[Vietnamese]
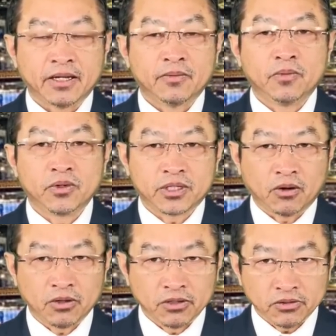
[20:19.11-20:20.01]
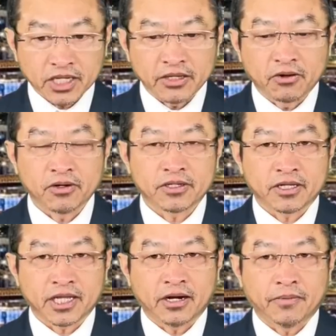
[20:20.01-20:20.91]
mù trâu lưỡi lũ chân hùng lợi
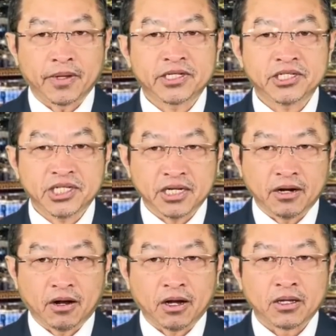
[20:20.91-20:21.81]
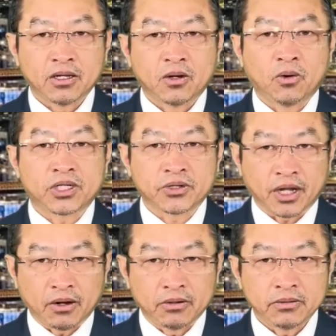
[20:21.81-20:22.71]
tận tên nó bê sinh chi này nó ở trong
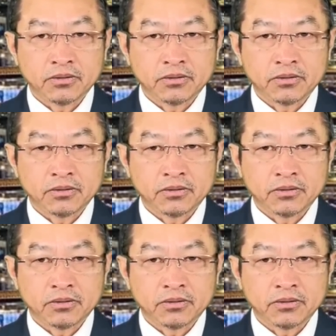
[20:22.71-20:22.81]
tàu